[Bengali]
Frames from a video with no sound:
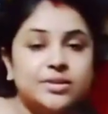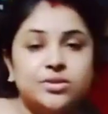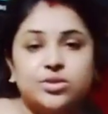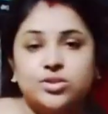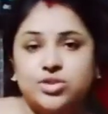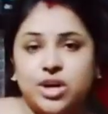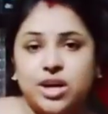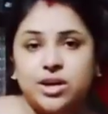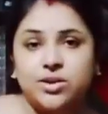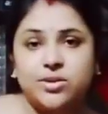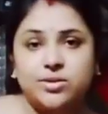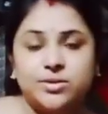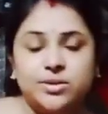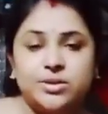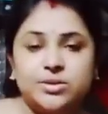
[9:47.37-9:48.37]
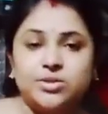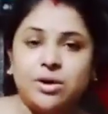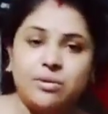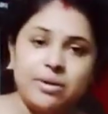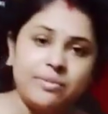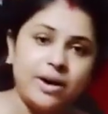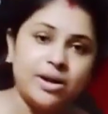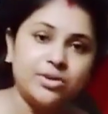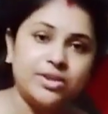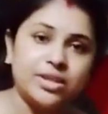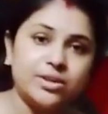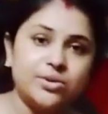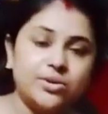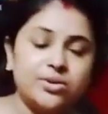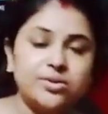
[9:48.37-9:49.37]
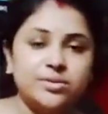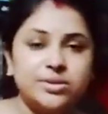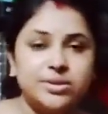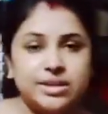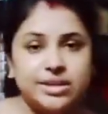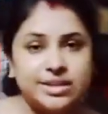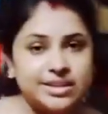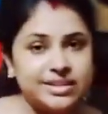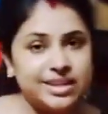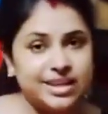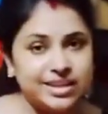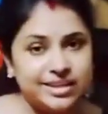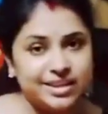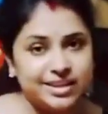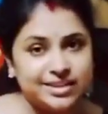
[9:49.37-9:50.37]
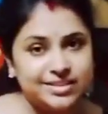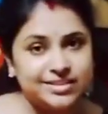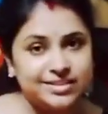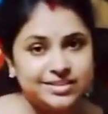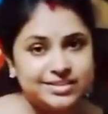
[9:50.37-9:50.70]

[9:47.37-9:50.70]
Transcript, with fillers: তো চলো সবাই ভালো থেকো টাটা